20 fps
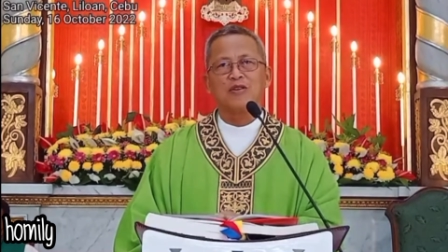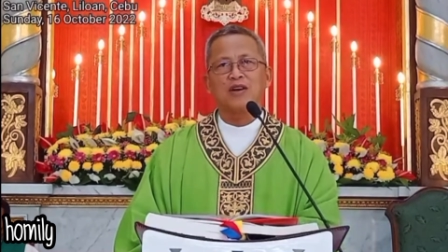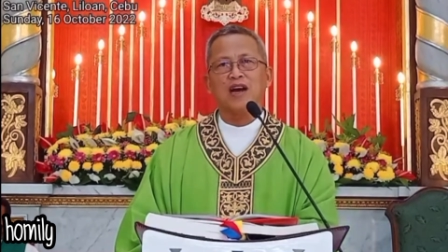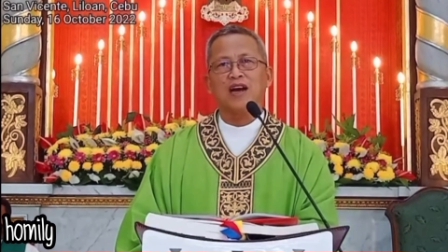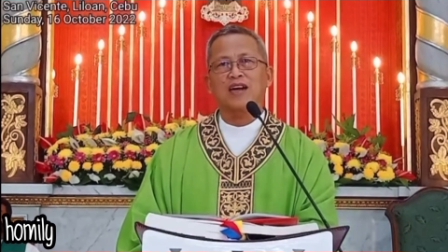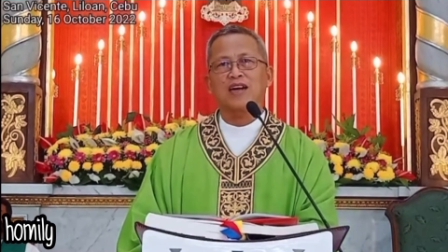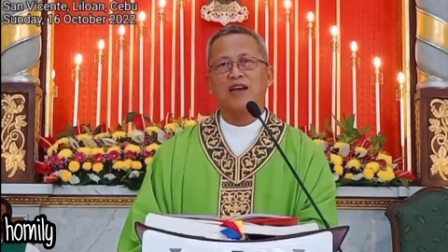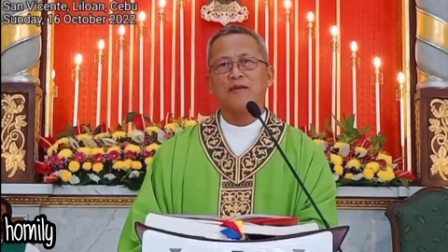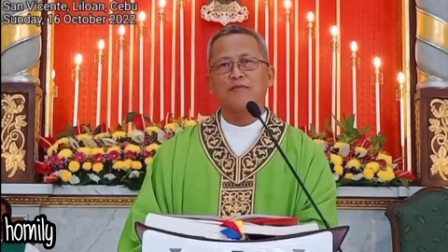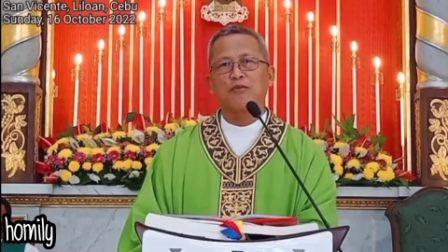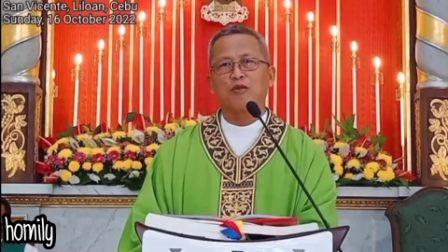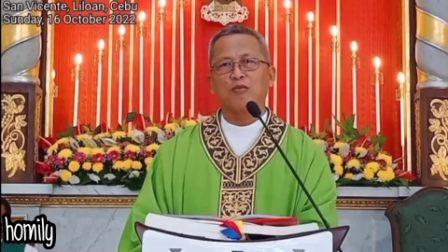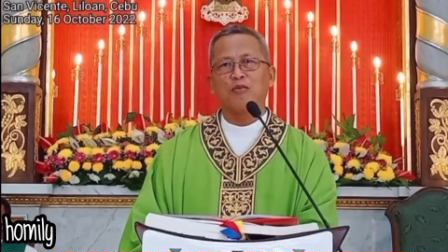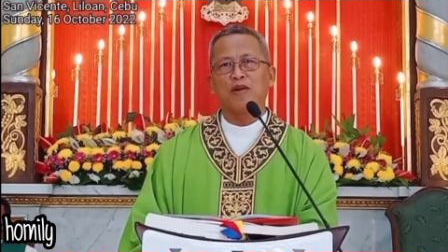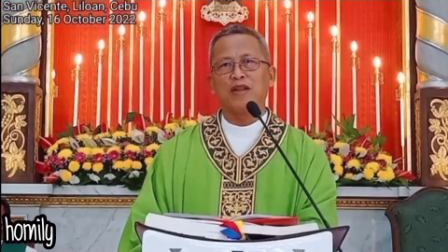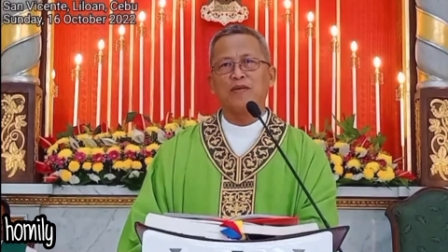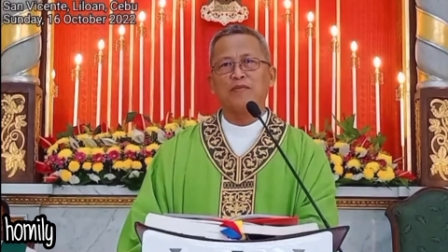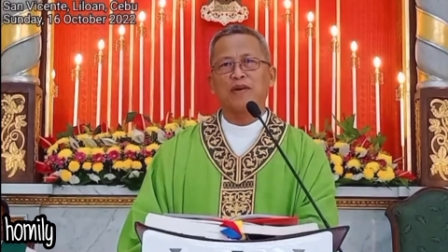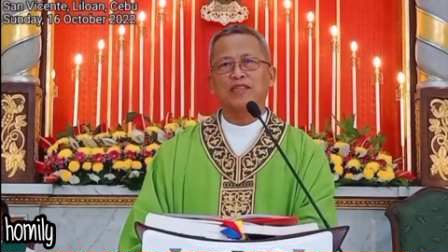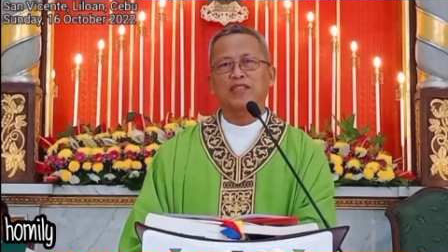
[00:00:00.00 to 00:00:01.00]
og naa kay
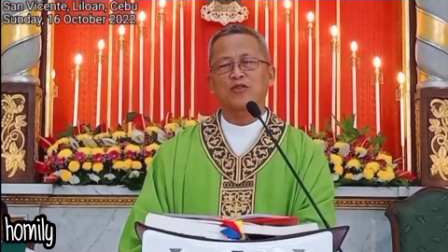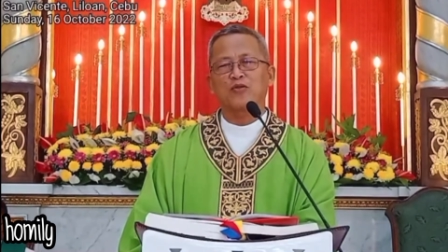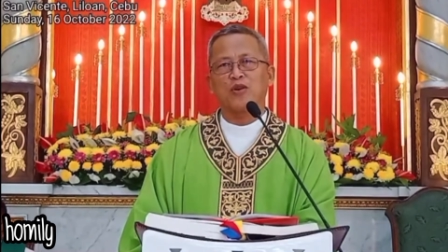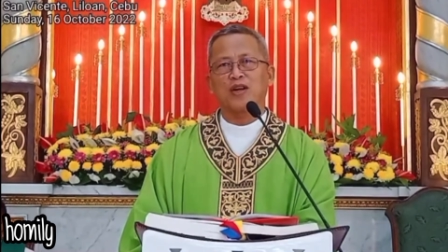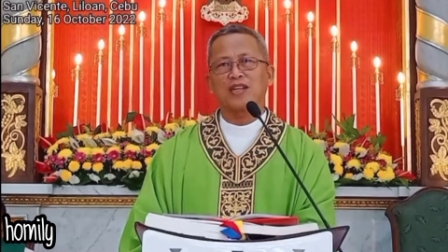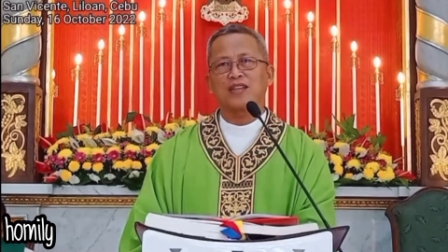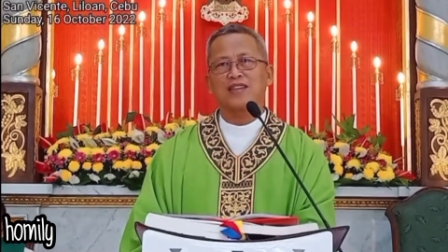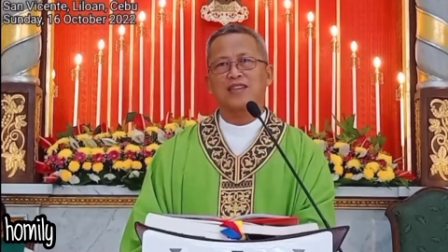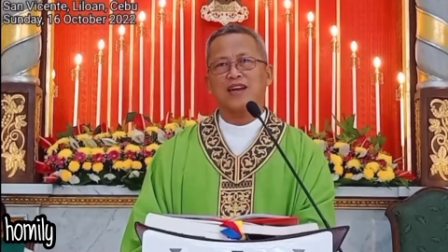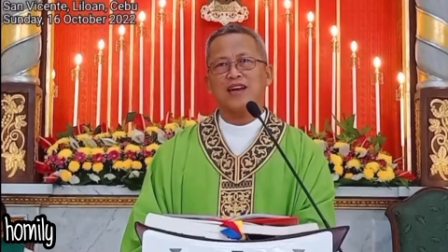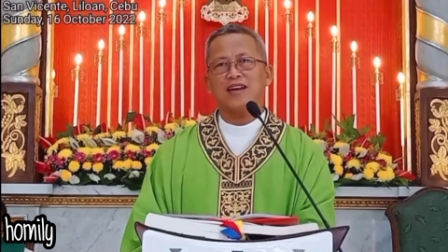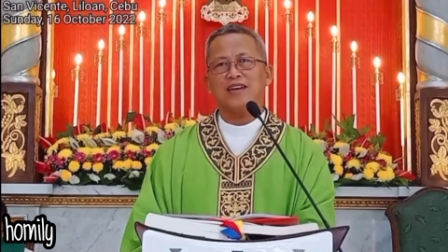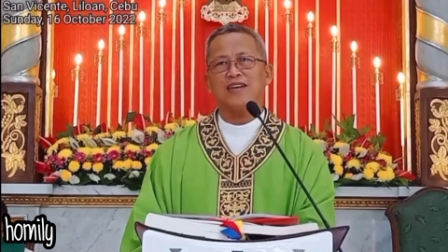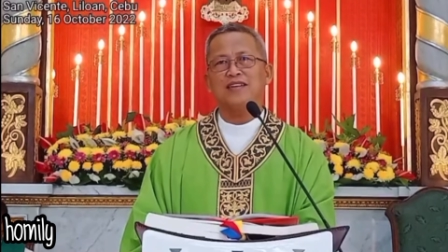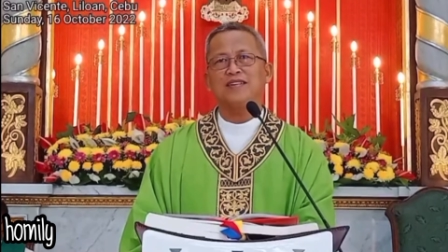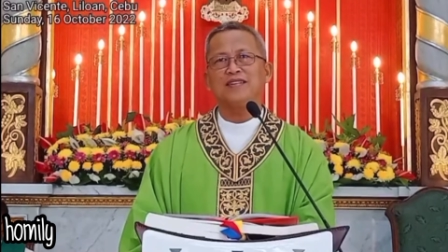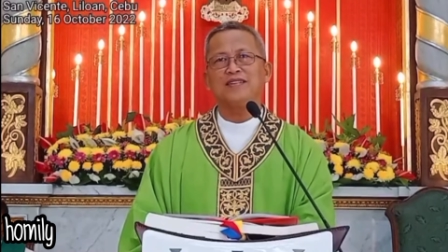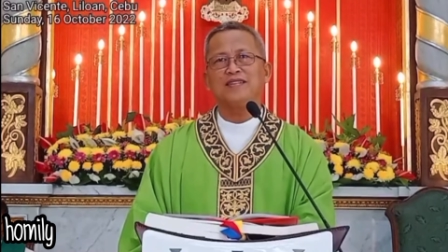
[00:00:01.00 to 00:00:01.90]
problema sa kwarta